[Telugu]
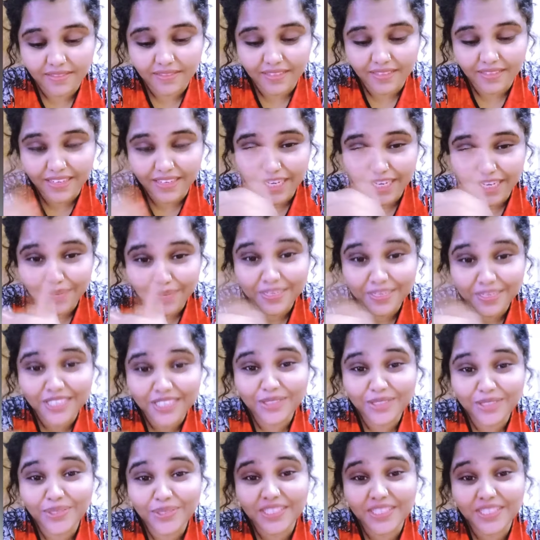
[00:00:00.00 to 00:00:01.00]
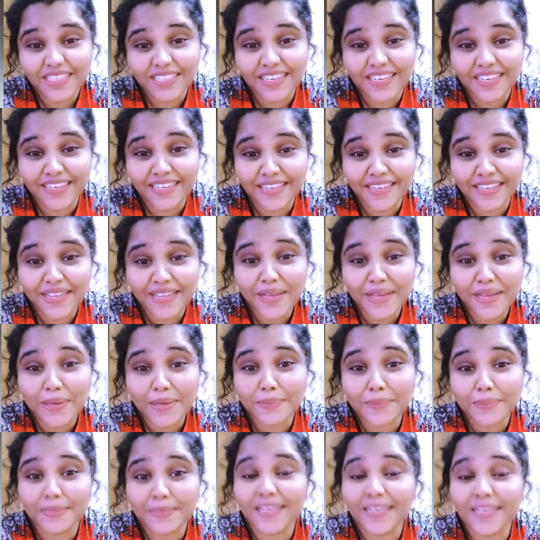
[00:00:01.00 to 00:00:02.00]
లైవ్లో ఎందుకు వచ్చానంటే
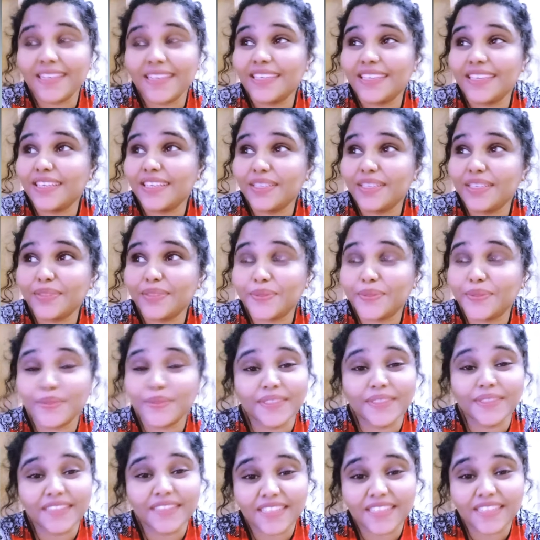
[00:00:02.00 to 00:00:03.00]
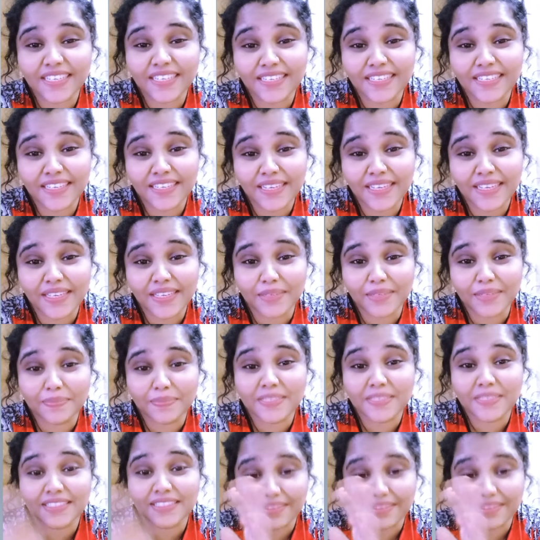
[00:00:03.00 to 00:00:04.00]
మా ఆయన కువైట్కి వెళ్ళి
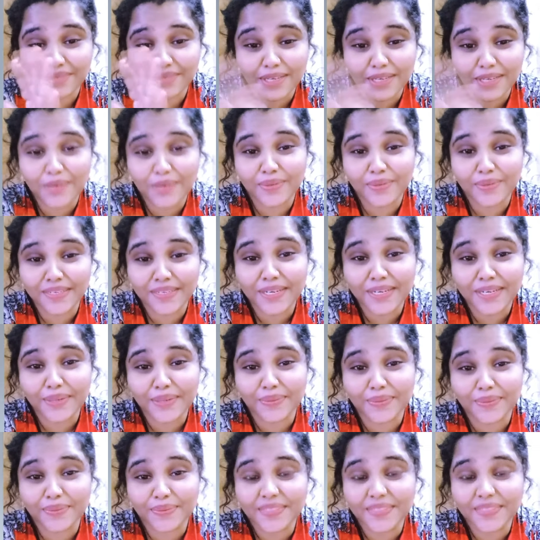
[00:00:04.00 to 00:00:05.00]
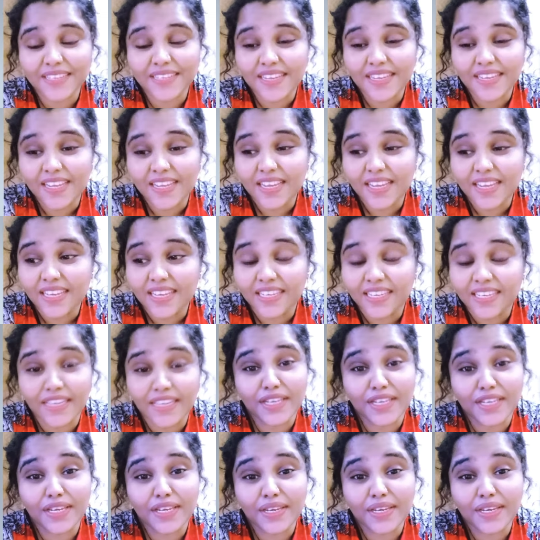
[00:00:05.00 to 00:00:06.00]
పది సంవత్సరాలు ఉన్నాడు
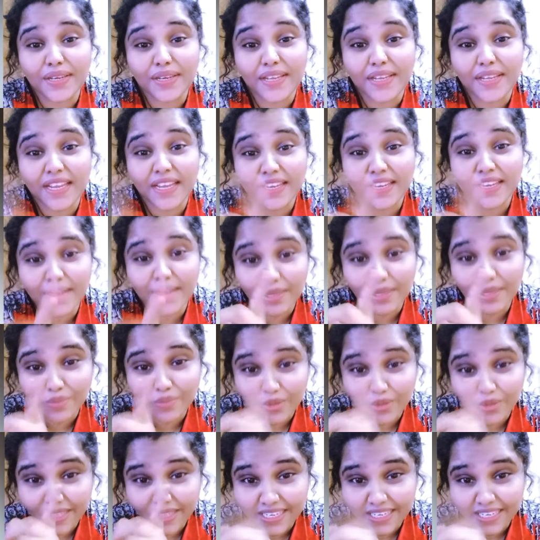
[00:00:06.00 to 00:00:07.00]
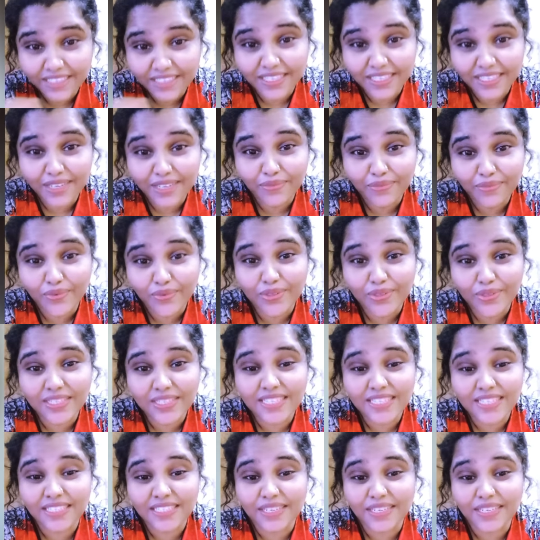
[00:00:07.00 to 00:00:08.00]
ఎన్ని వెళ్ళిన మూడు నెలలకే ఫోన్
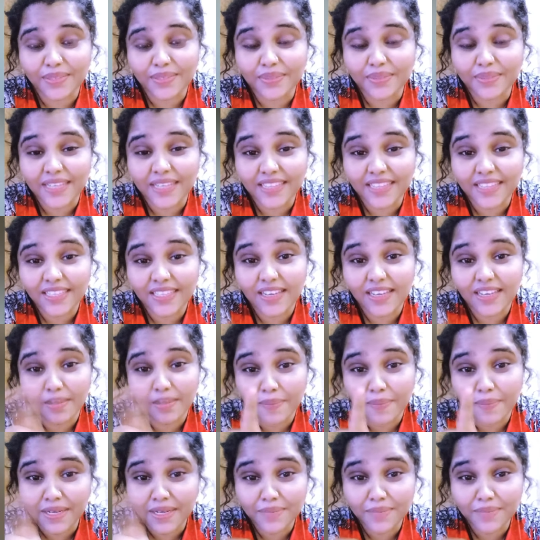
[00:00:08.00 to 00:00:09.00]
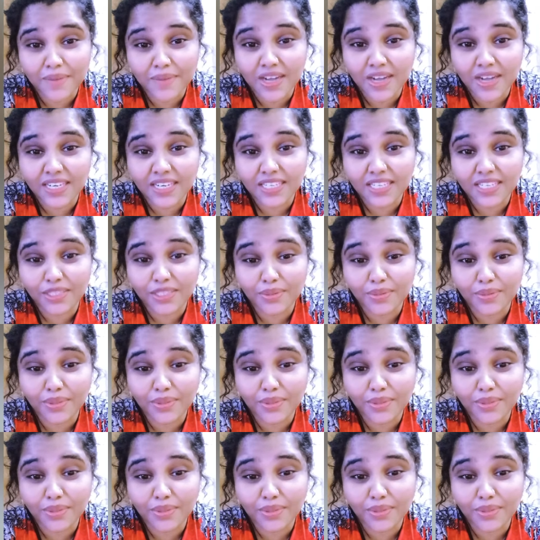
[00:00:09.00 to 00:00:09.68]
చేశాడు అంతే నాకు పని బాగలేదు